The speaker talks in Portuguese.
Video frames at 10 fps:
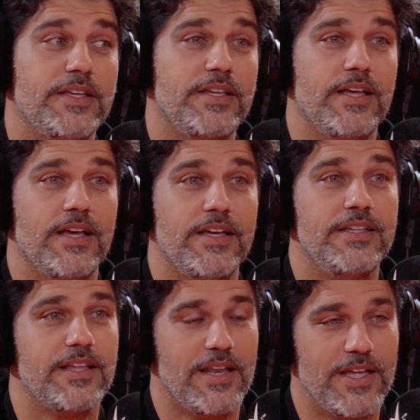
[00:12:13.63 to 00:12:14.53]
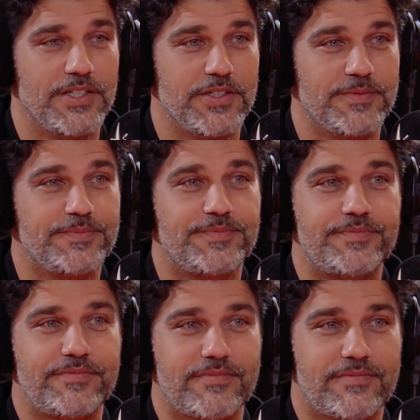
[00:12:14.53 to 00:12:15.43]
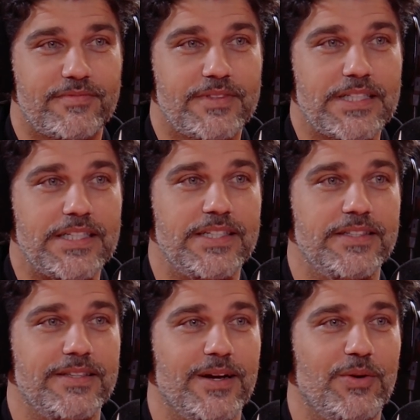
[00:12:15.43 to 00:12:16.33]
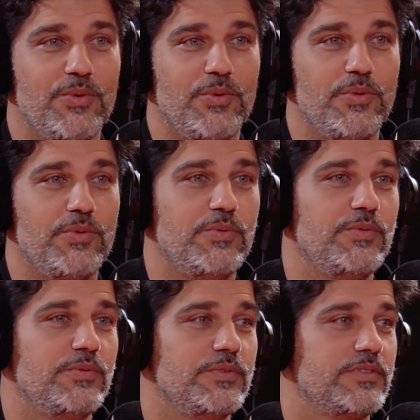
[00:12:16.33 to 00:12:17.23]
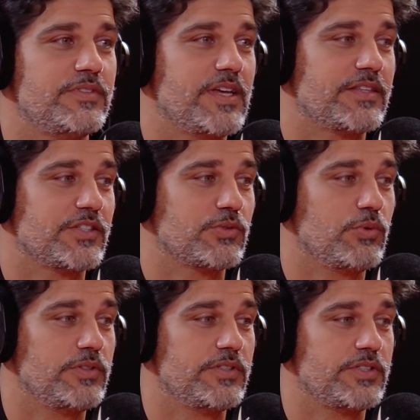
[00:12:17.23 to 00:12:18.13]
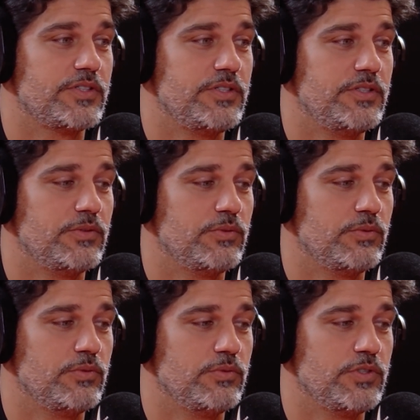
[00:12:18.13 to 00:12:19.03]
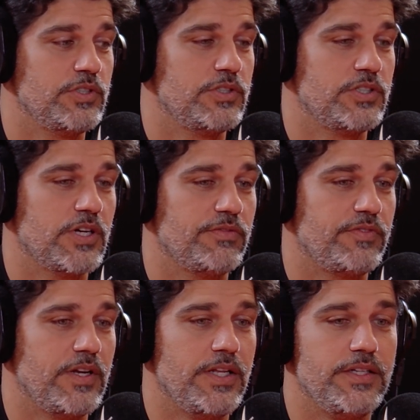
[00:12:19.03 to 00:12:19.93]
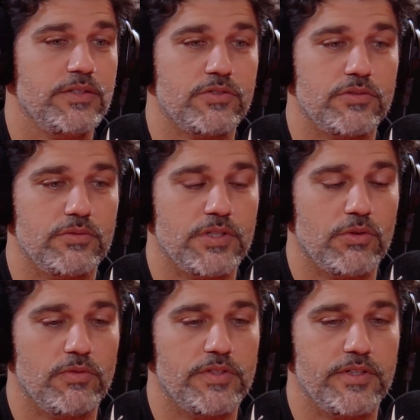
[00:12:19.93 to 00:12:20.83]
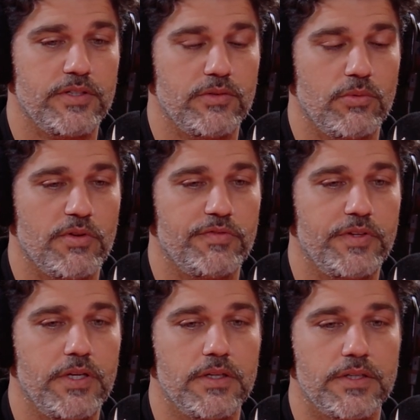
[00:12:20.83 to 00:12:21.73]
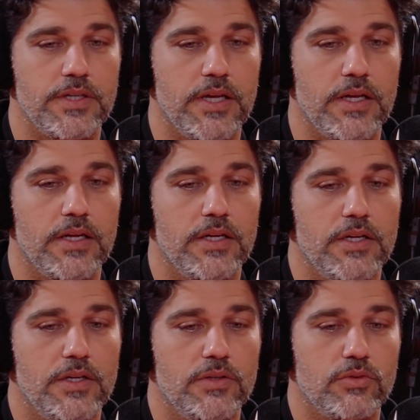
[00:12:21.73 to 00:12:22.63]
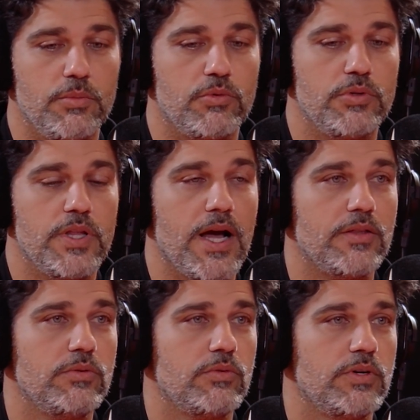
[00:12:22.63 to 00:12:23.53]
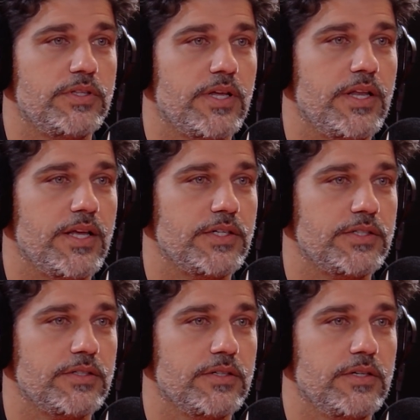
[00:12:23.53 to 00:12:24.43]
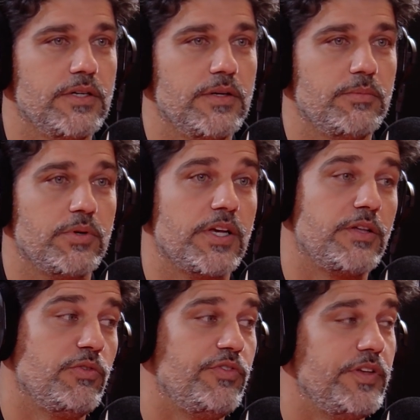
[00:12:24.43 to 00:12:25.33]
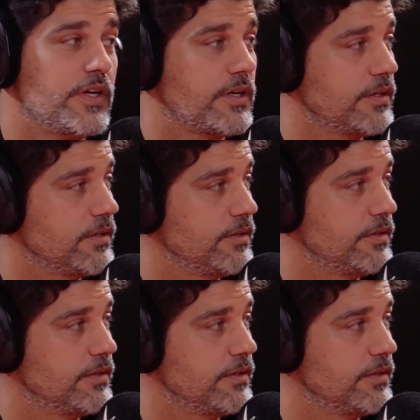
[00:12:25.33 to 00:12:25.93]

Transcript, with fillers: que é internet. Uhum. Então, certas coisas, e eu já falei isso, já conversei com a minha filha, que é tome cuidado com a internet. Porque aquilo fica.